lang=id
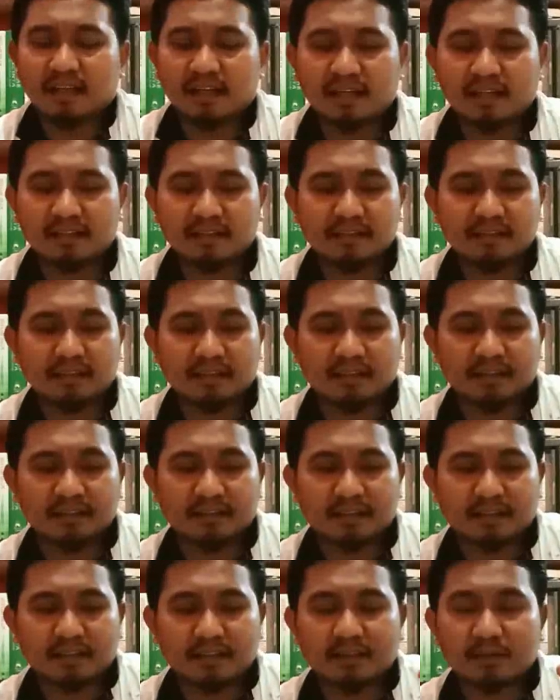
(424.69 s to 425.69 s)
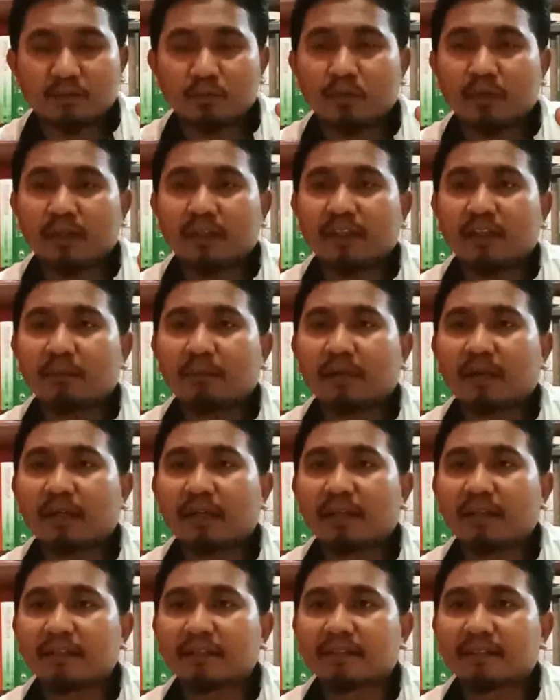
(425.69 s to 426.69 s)
Artinya antara Tuhan yang
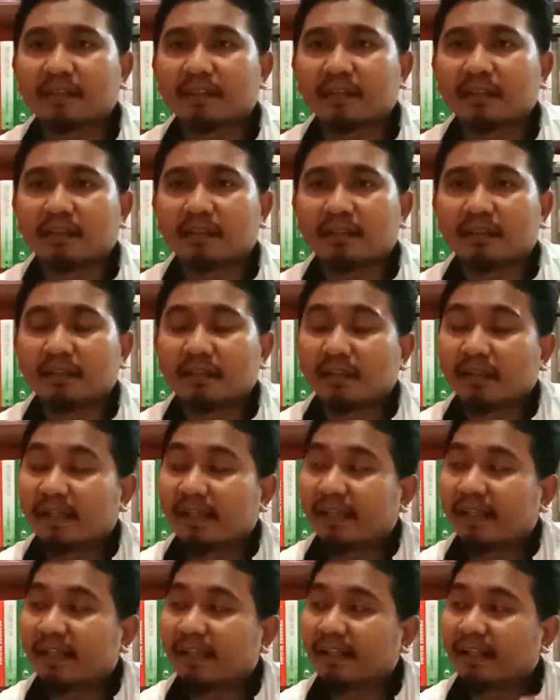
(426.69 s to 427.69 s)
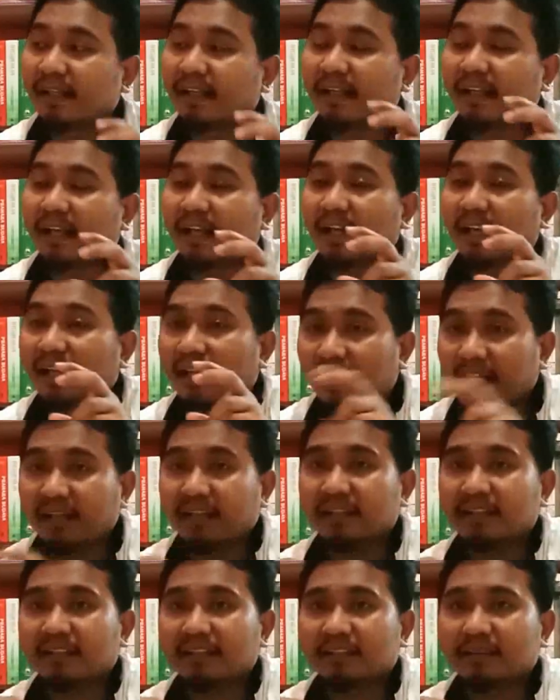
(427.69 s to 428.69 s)
Maha Esa dan
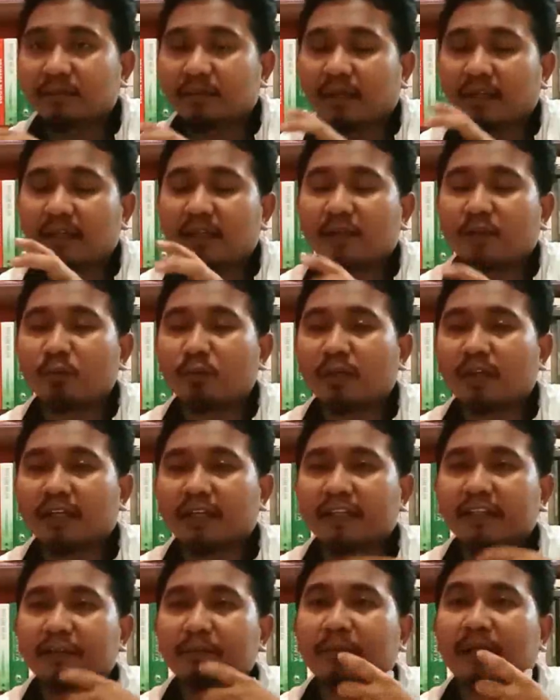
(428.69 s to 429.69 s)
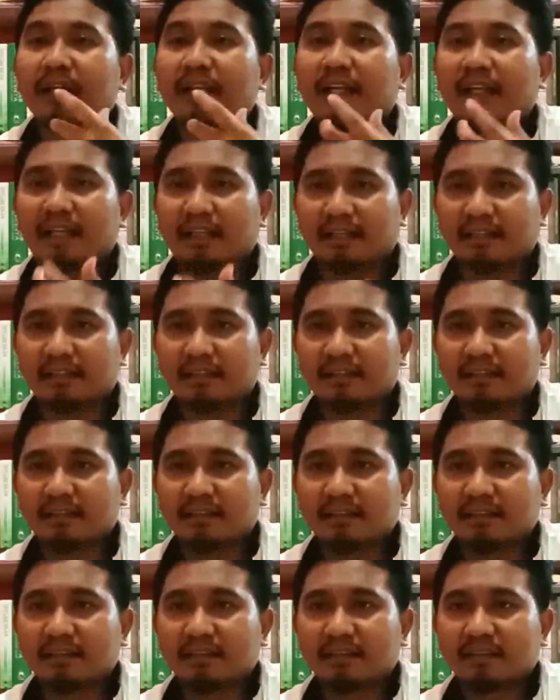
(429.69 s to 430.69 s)
Al-Haq itu ada ruang keimanan.
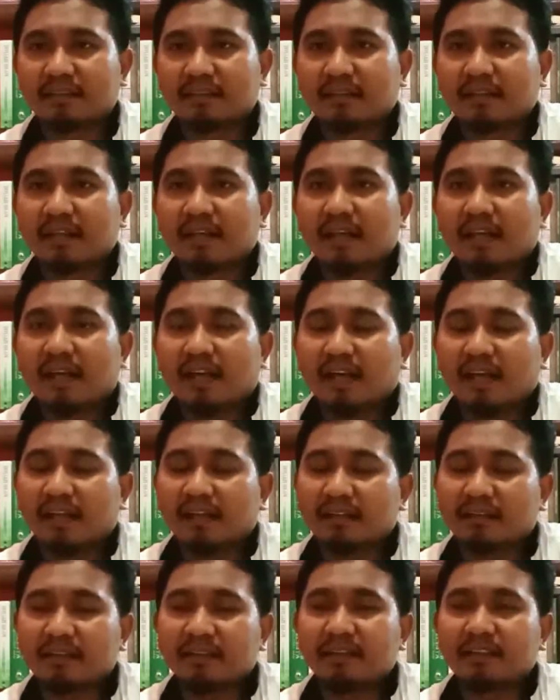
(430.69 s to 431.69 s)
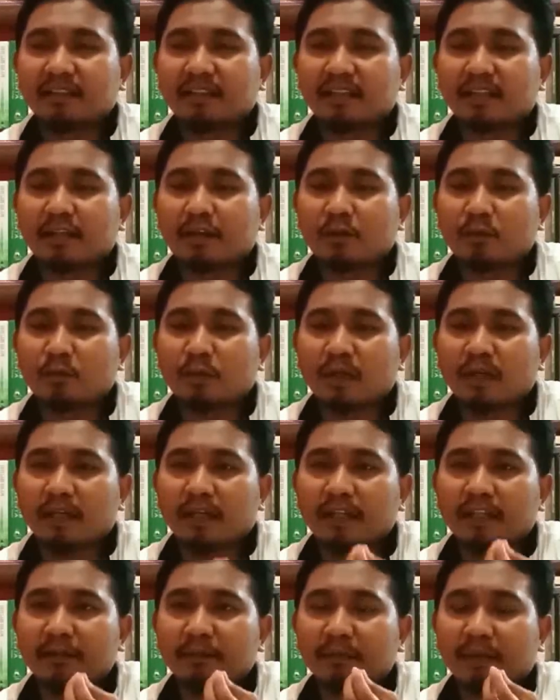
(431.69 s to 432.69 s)
Artinya ruang
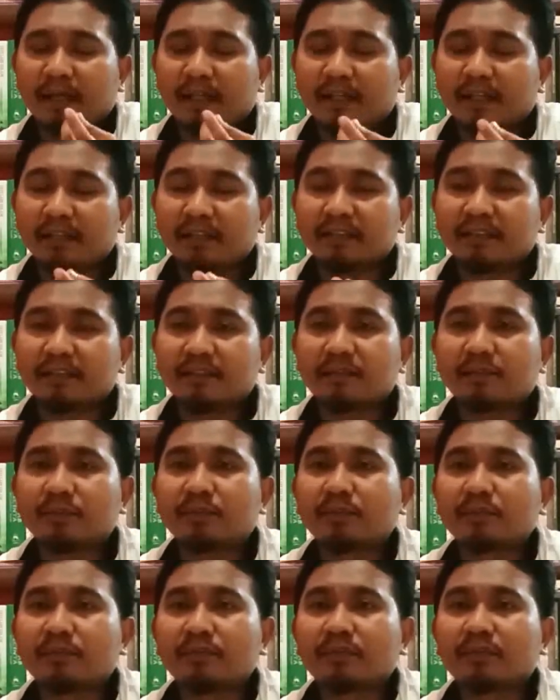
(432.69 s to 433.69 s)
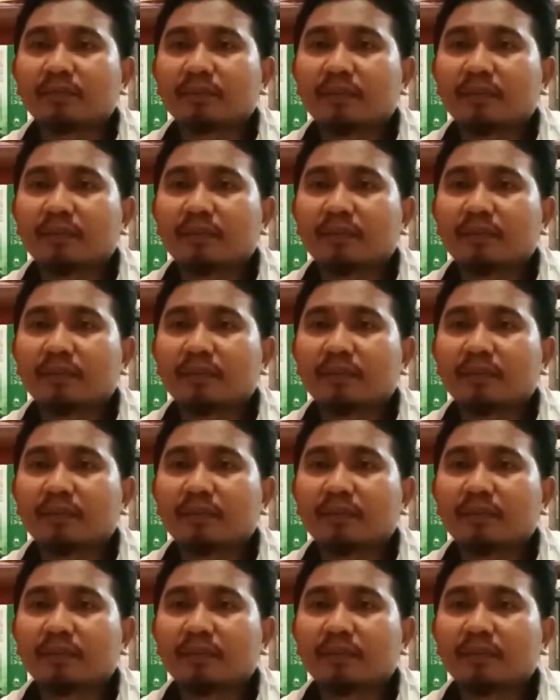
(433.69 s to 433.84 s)
keimanan itu